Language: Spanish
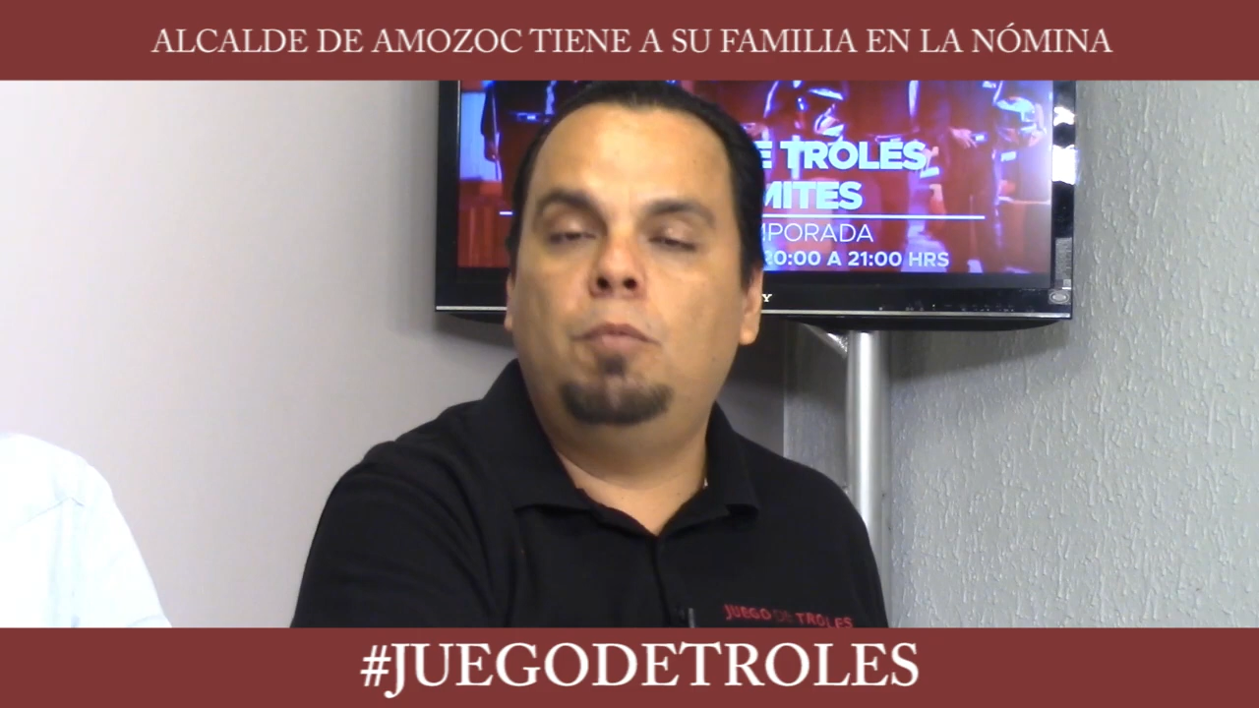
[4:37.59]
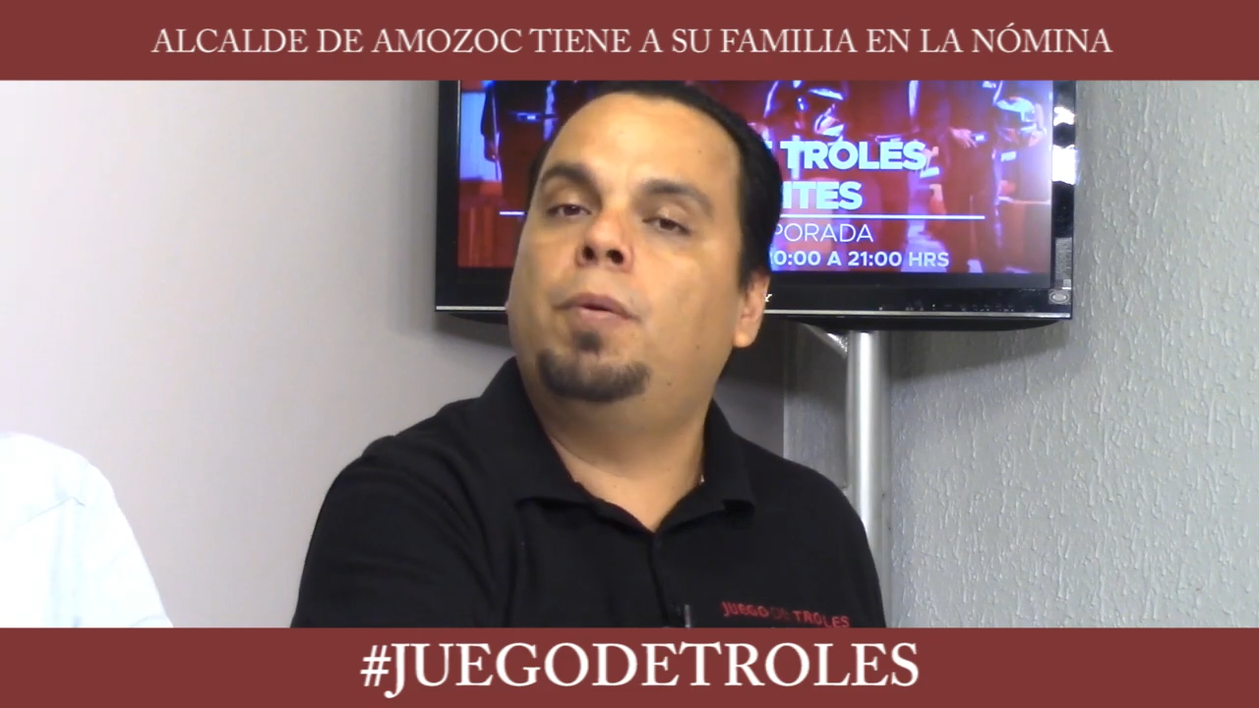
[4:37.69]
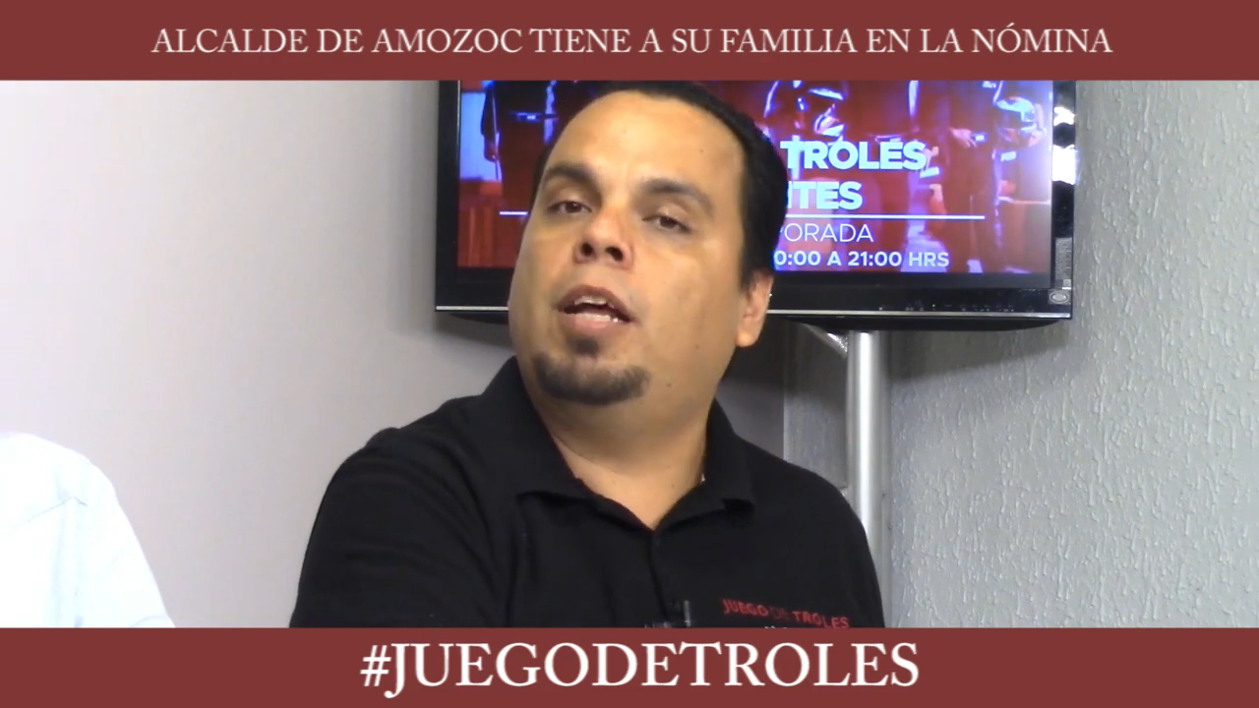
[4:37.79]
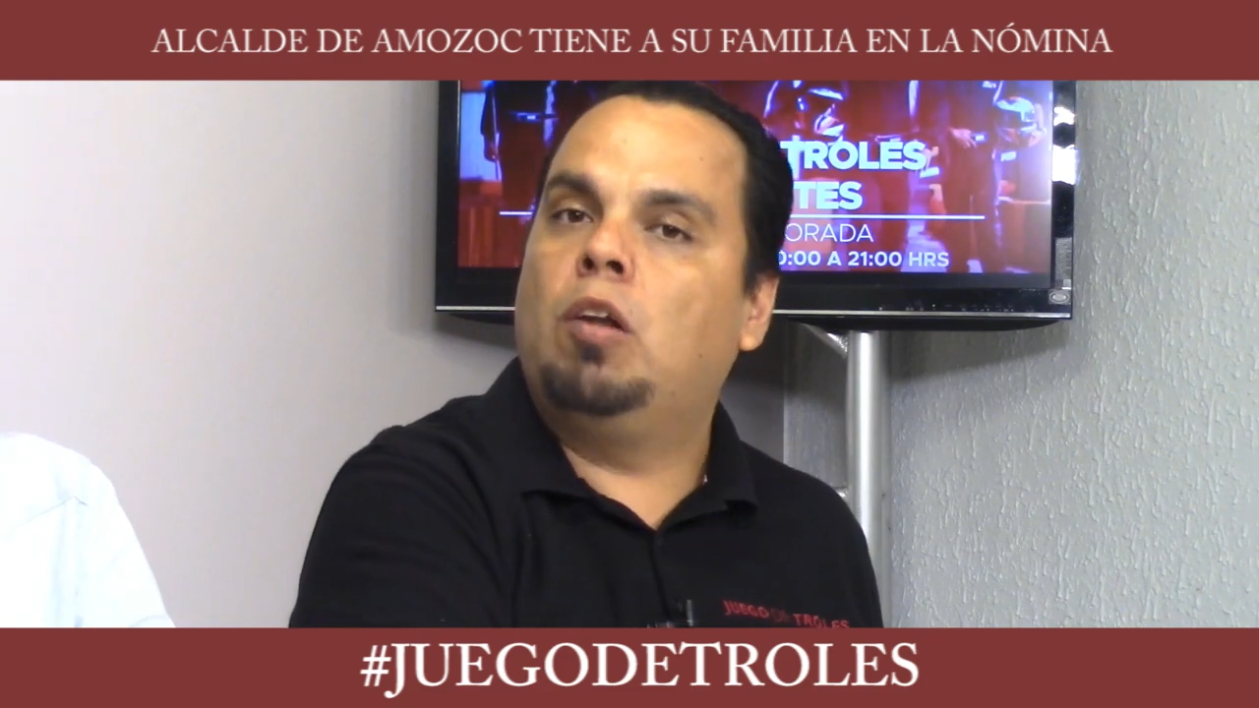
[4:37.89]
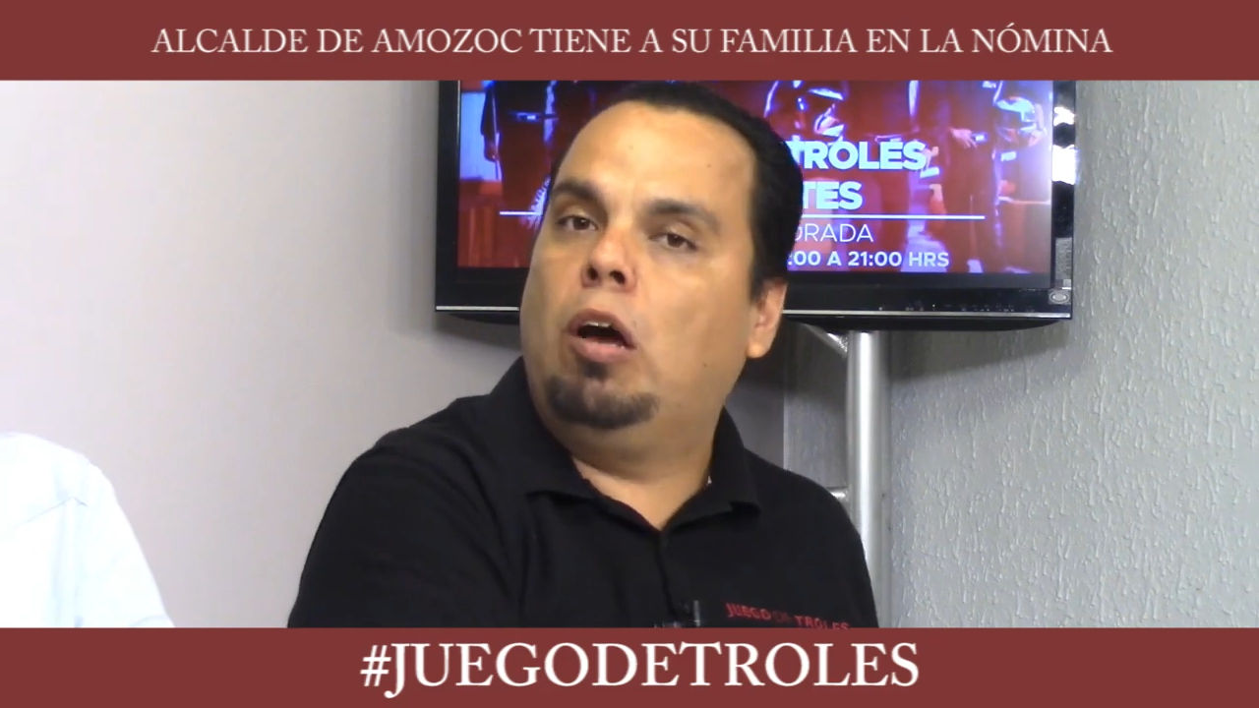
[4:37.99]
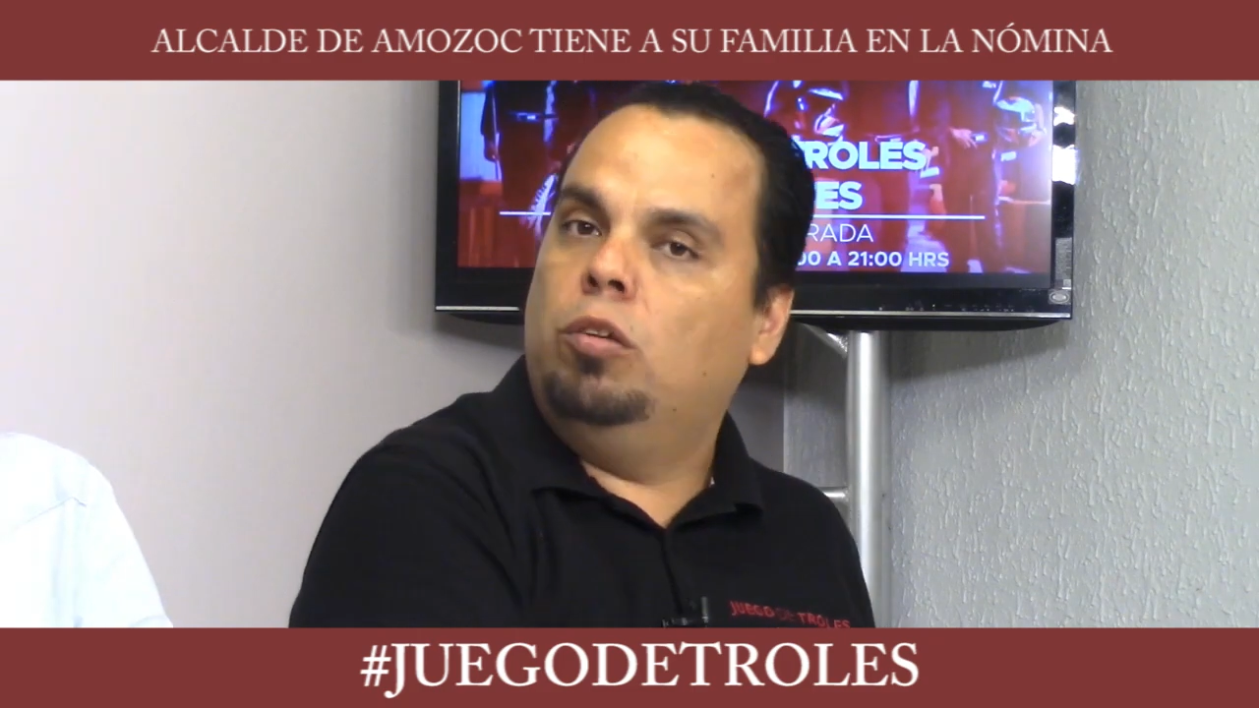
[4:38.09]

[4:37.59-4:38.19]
porque no han